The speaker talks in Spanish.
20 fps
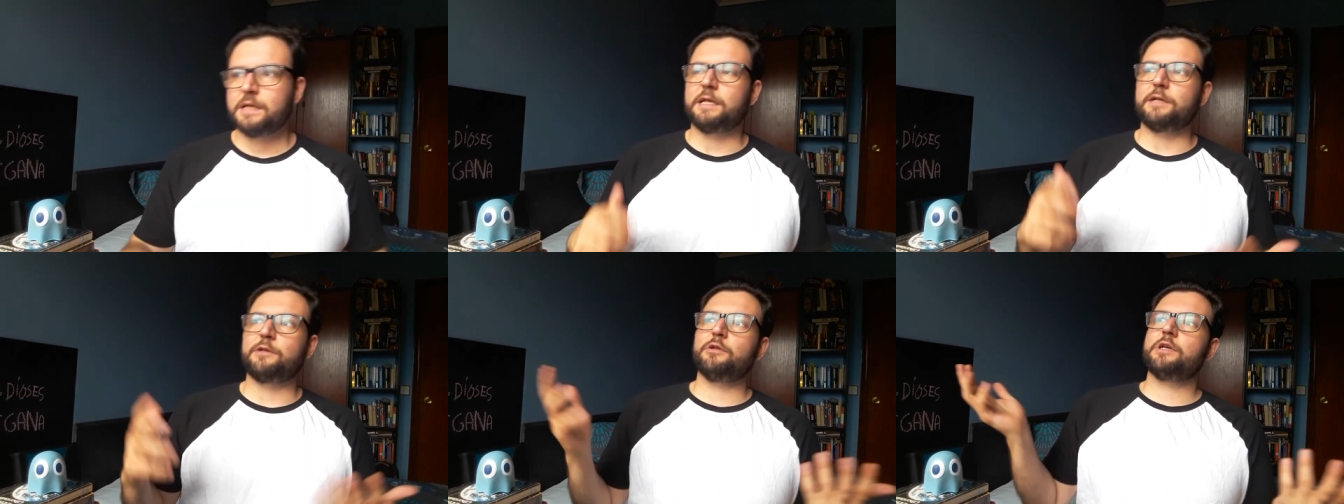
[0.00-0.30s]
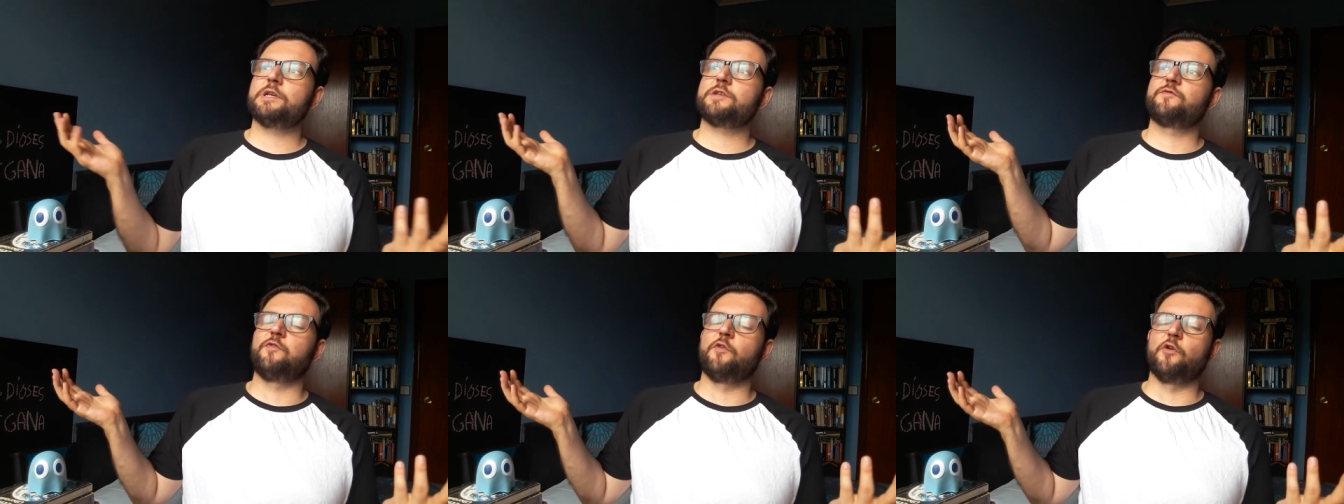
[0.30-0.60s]
De
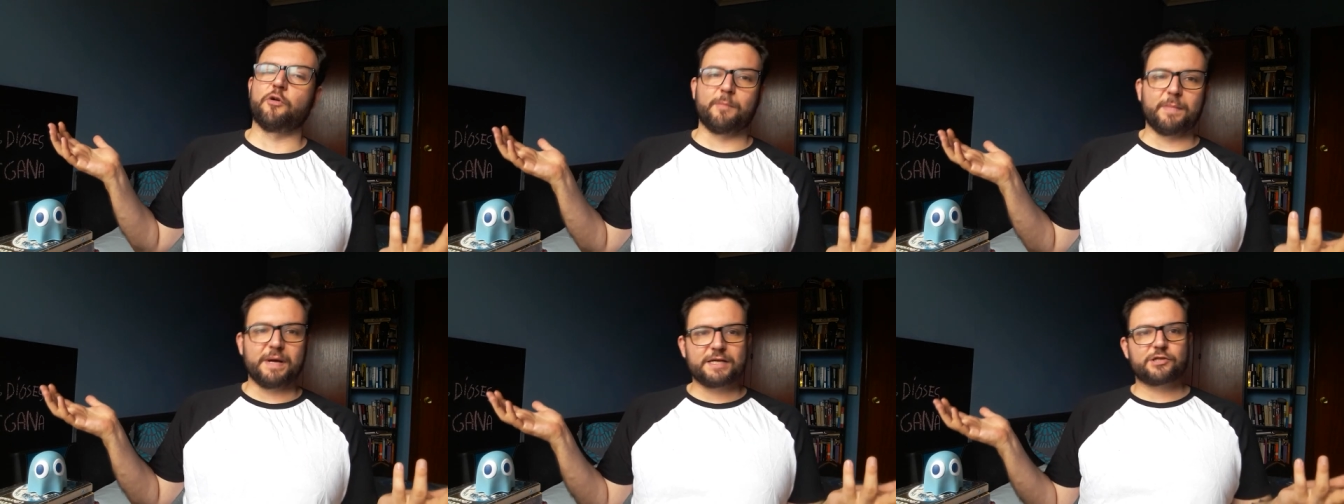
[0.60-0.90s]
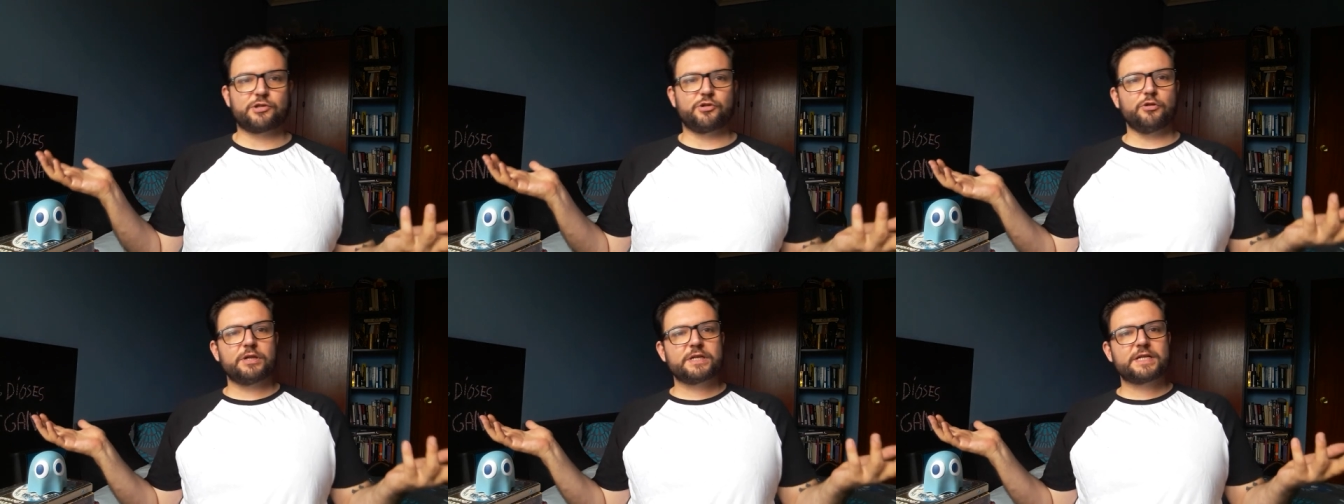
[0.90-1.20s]
todas
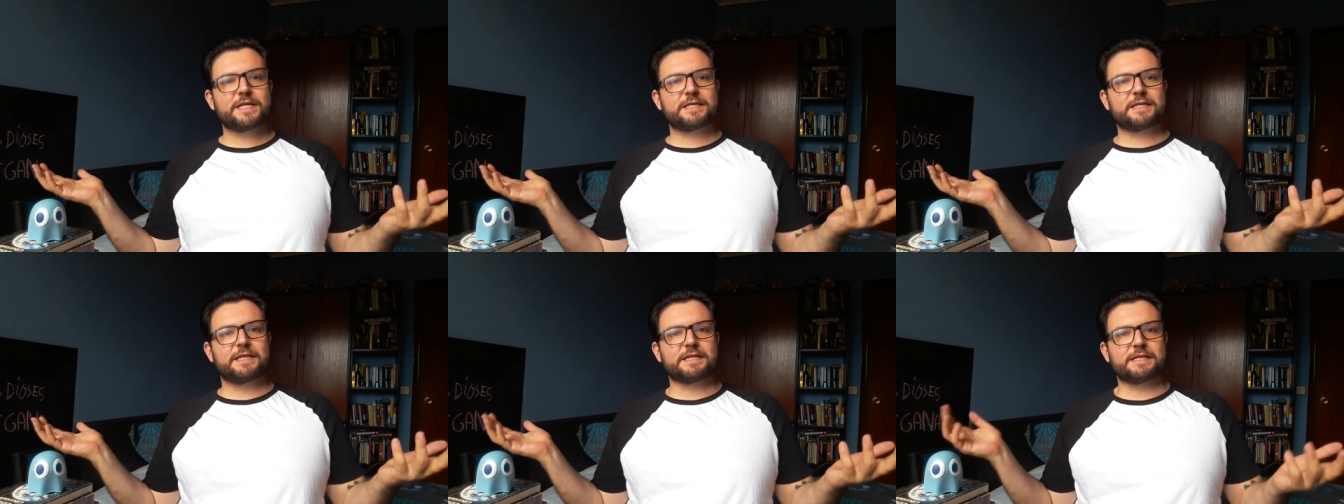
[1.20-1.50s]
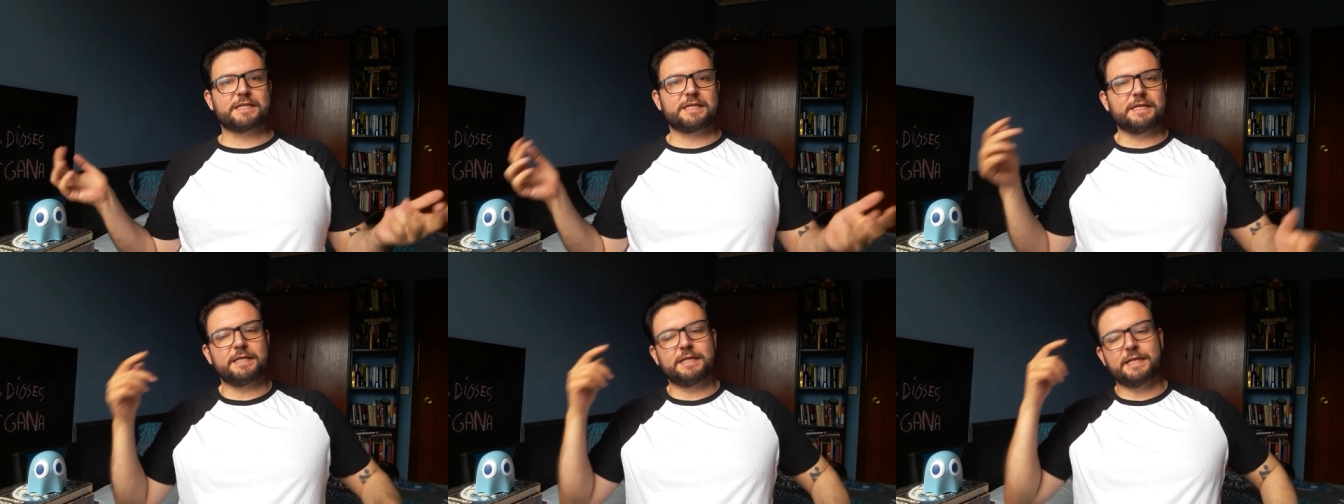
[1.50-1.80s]
formas, todas
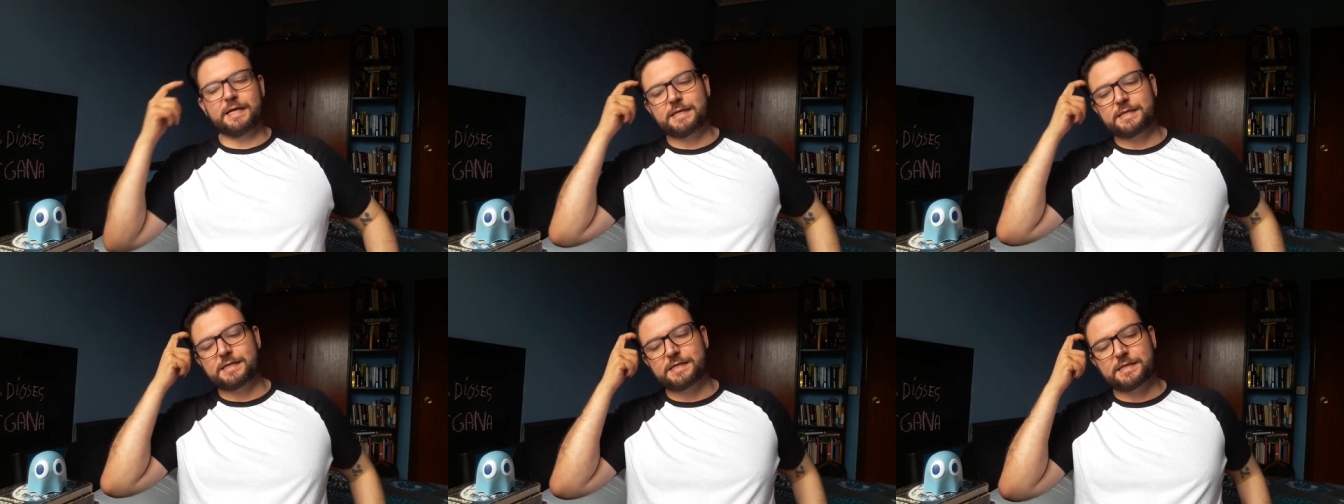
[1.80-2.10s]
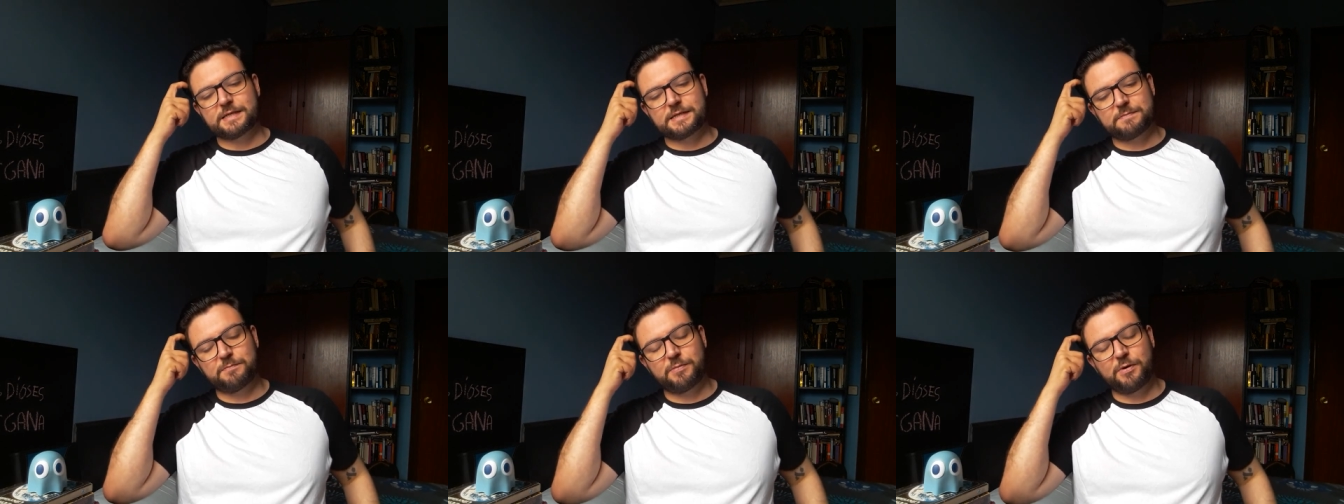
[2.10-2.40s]
estas citas